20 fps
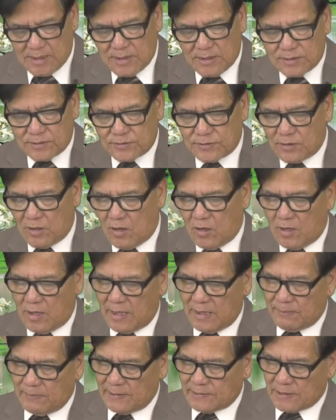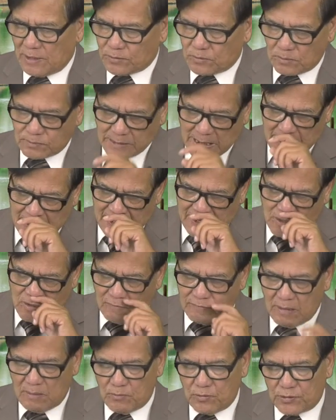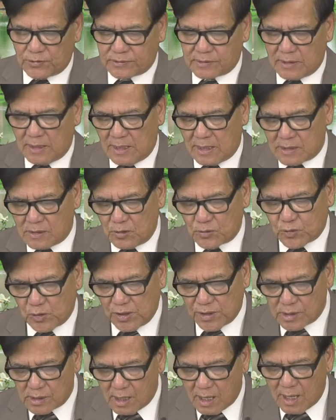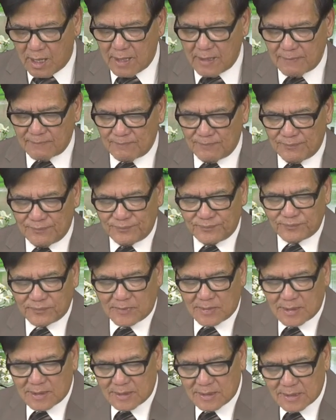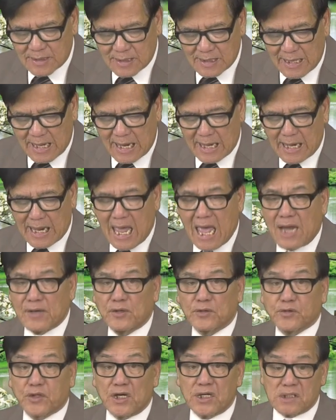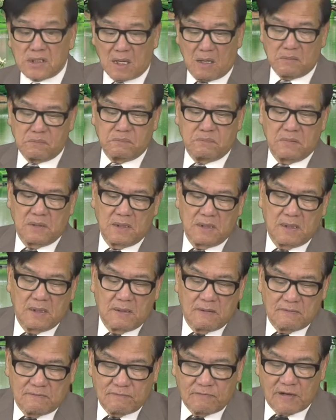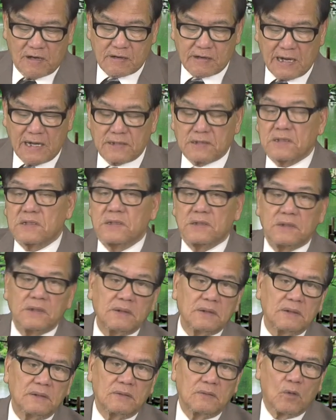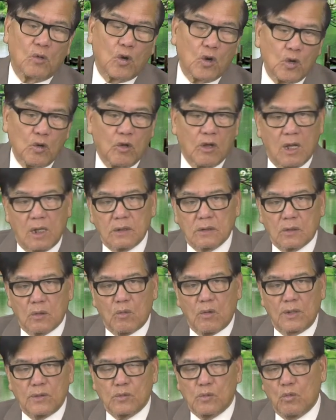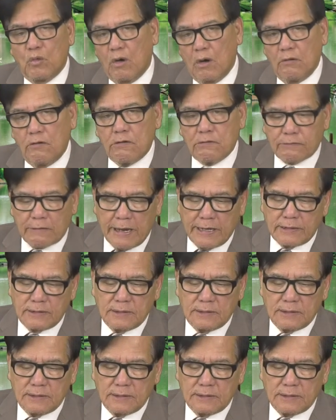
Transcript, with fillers: Rồi bây giờ chúng ta lại có vào một uh, câu chuyện nữa là Nga nó tấn công vào căn cứ huấn luyện quân của Ukraine